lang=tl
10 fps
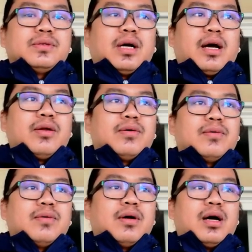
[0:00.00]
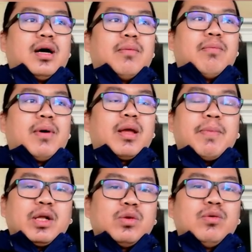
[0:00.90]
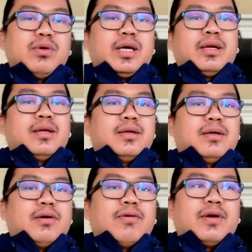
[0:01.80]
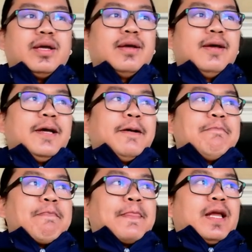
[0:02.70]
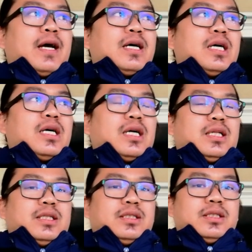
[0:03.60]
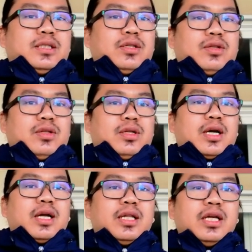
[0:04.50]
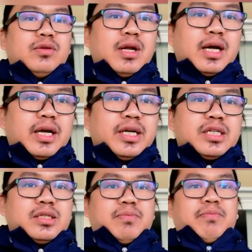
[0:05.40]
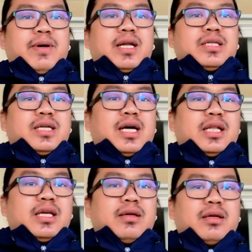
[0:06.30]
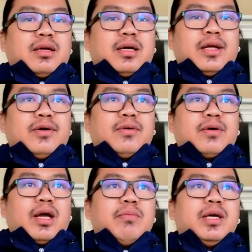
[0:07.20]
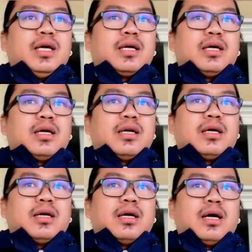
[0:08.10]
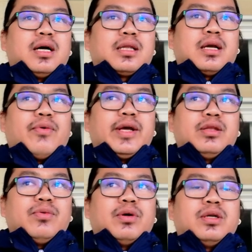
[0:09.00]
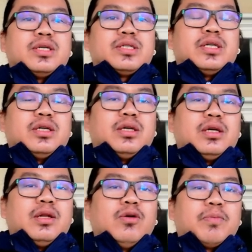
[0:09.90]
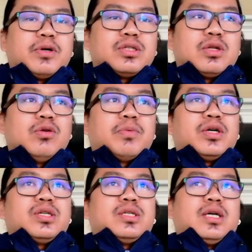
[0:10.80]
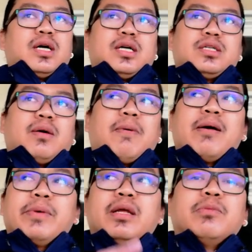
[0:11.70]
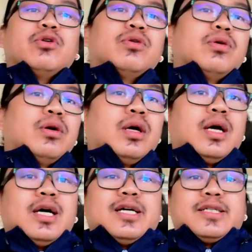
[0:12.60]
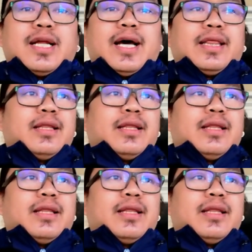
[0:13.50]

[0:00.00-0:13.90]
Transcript: ano um, makipagtulungan. Okay? Uh, hanggang dito na lang guys para sa ating ano kaibigang at Kawaiti World na si Loopers. Loopers, sa family mo, sa lahat